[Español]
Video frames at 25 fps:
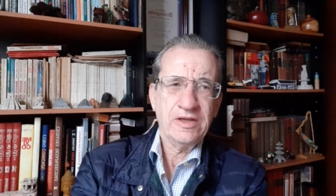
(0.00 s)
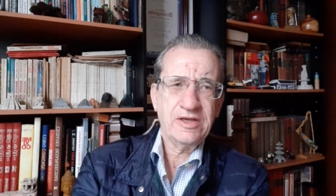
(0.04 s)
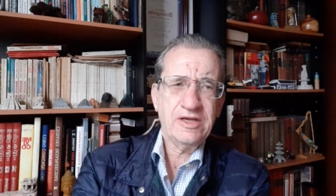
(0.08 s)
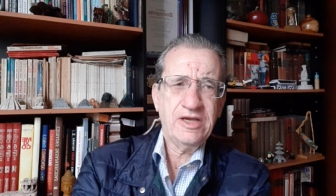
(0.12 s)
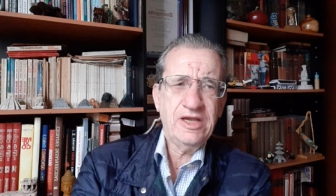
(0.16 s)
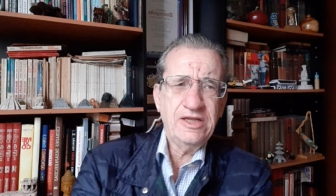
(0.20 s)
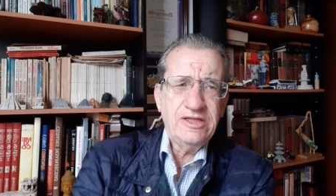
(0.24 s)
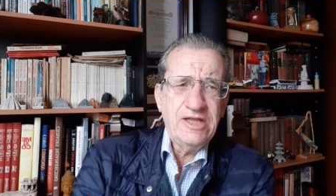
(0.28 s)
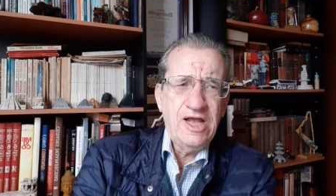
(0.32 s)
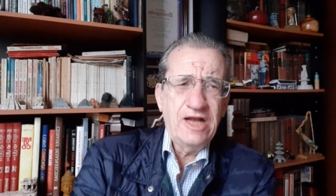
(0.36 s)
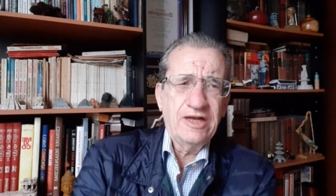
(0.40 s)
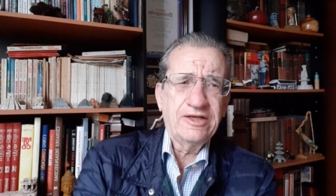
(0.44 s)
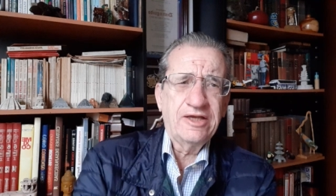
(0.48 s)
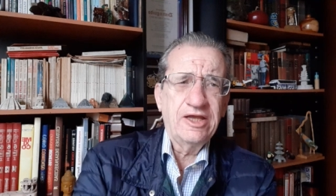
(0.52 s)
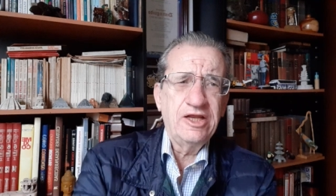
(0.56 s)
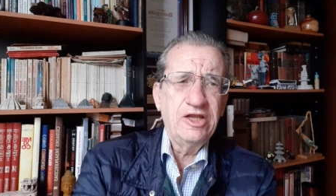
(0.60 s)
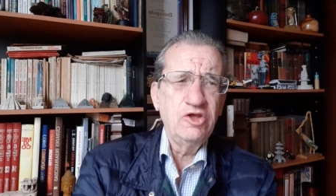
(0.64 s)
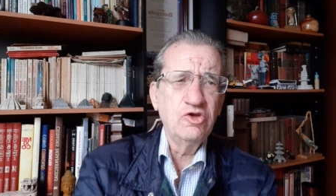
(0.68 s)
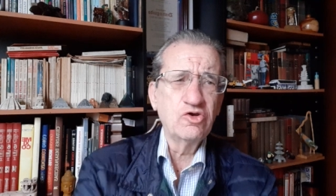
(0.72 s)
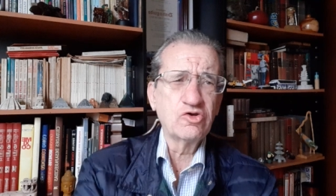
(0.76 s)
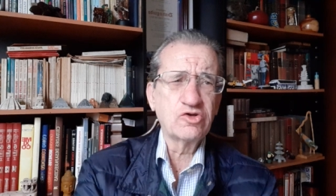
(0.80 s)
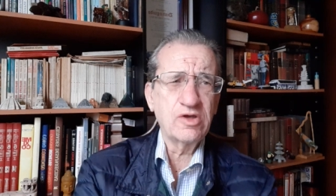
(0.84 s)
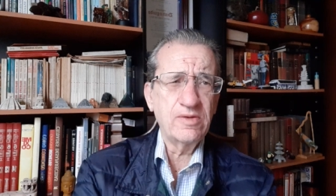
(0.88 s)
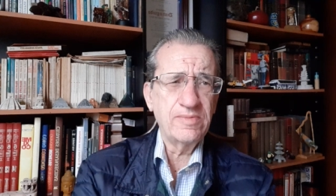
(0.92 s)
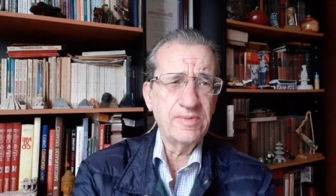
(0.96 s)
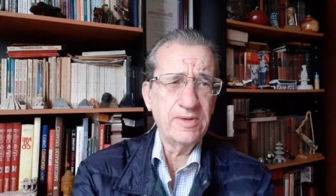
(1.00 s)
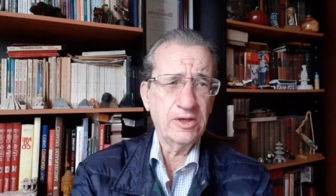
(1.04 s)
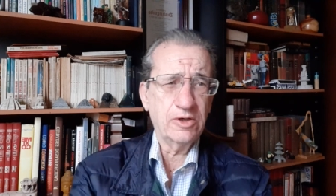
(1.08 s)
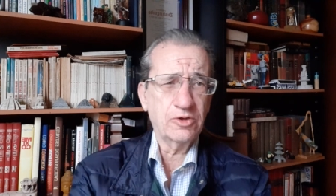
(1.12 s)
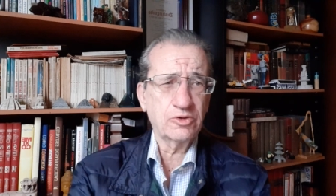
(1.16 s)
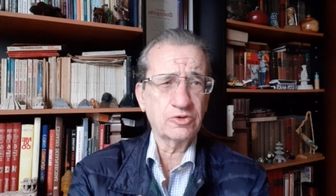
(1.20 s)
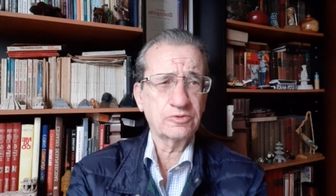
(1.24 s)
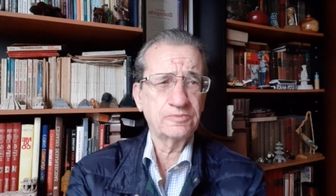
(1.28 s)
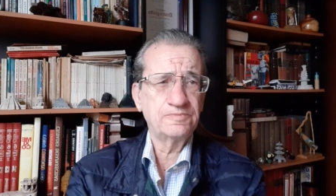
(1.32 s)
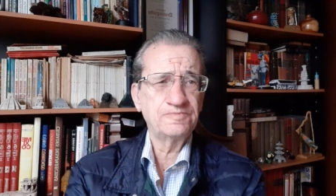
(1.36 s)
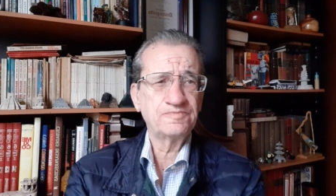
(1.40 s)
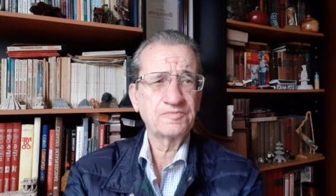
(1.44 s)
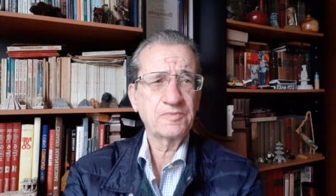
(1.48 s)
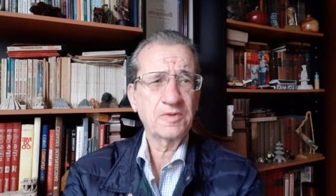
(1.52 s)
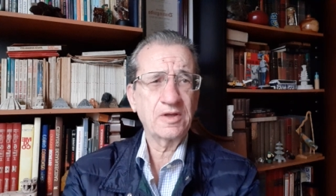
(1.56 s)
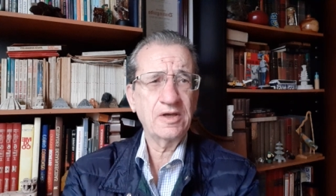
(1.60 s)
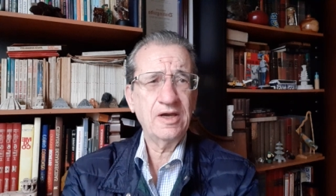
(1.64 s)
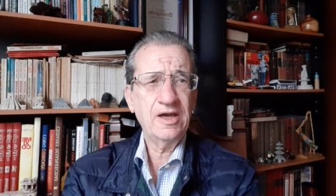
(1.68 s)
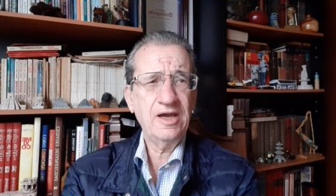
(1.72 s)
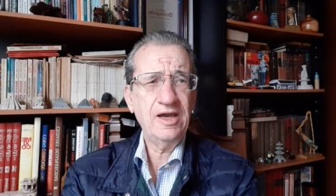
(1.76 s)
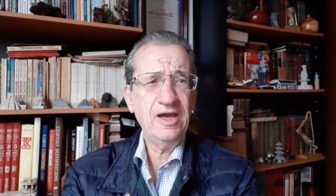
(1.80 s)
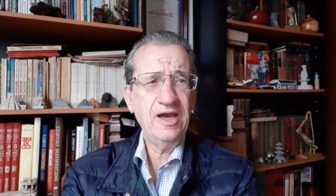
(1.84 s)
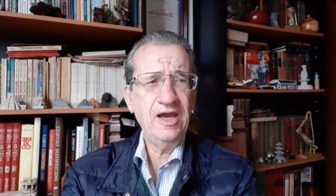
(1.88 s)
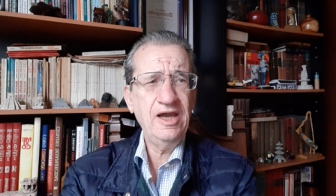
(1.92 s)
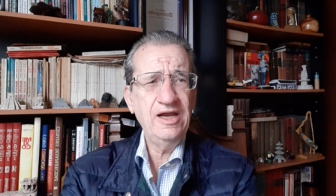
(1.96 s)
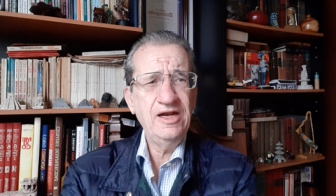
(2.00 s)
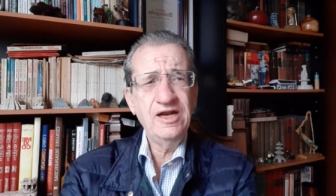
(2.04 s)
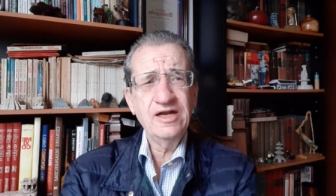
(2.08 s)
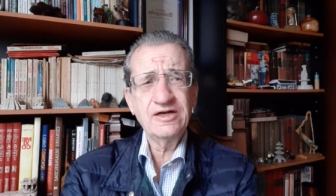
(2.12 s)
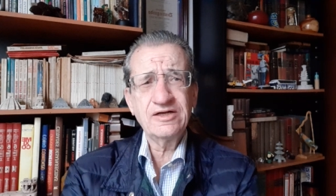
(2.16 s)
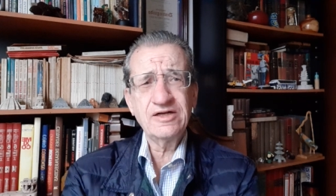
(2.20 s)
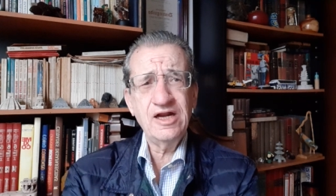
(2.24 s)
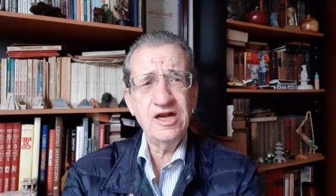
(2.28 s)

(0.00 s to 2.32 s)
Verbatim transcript: ¿Qué tal, queridos amigos? En las